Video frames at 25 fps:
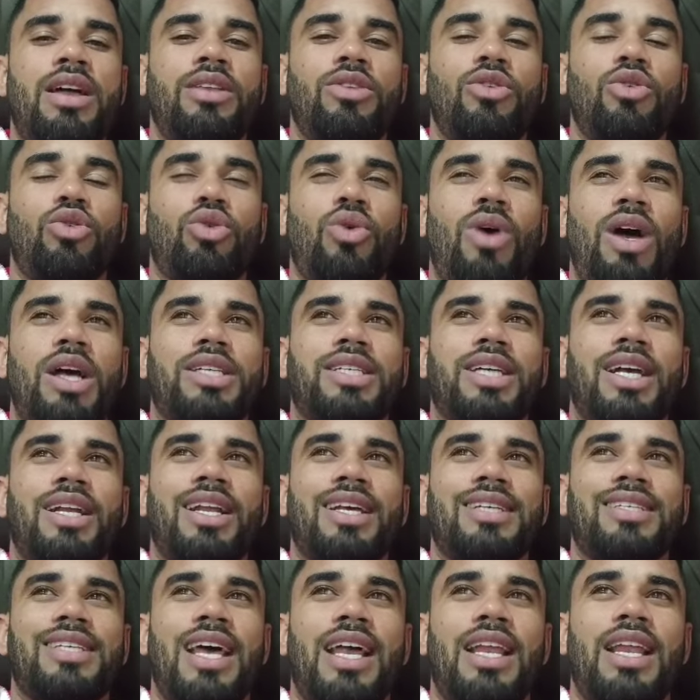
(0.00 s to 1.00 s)
Não tô achando
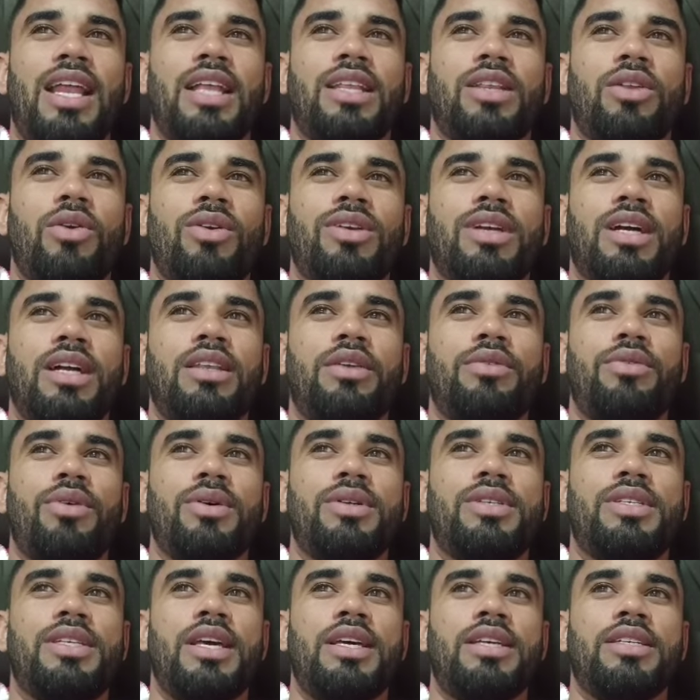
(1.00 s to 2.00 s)
essa eletrônica de
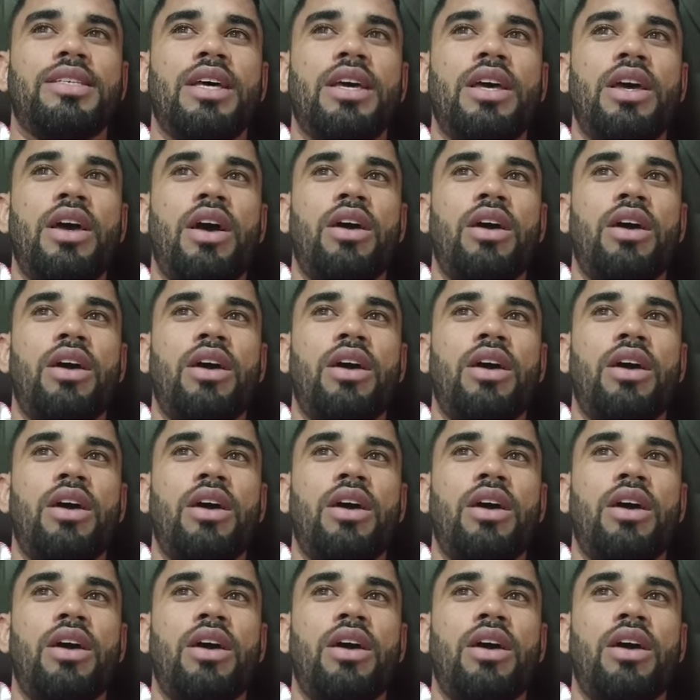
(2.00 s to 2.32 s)
vocês.